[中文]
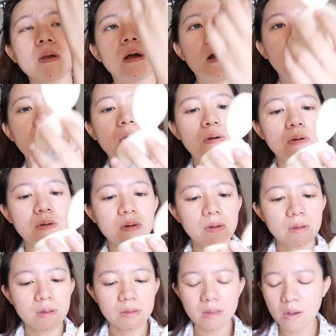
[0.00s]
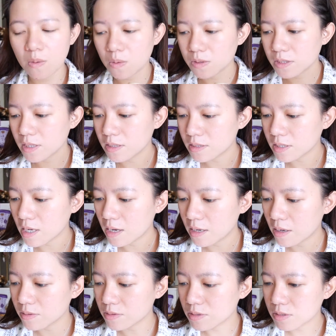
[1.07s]
好，那我现在
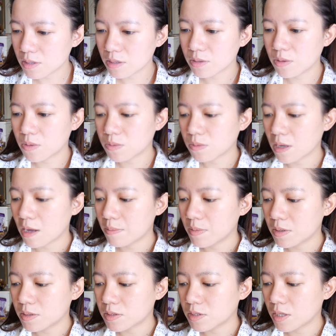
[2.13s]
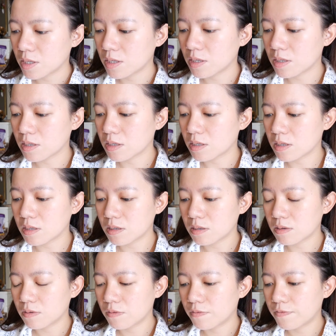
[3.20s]
要直接用他们这个
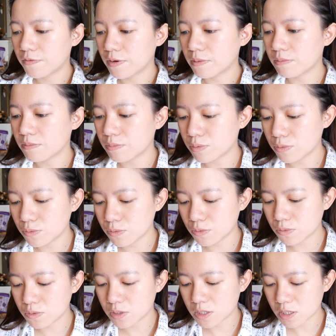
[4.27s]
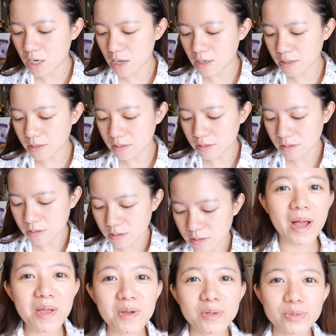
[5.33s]
粉扑上。我
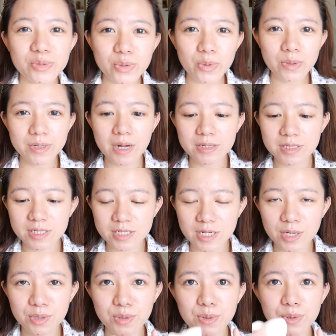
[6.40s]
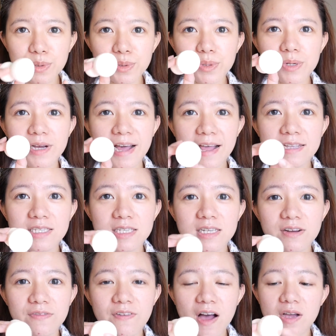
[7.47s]
刚刚有说我要直接用干
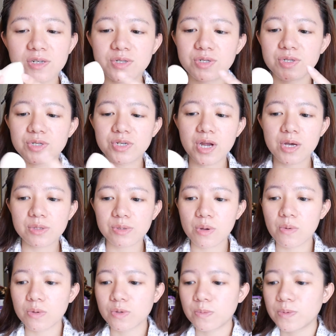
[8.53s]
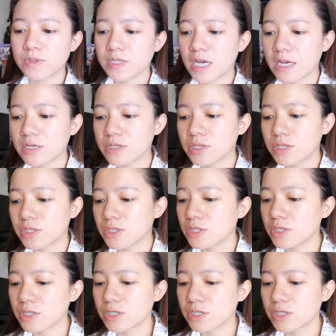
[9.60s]
的方式上，所以我就不沾湿。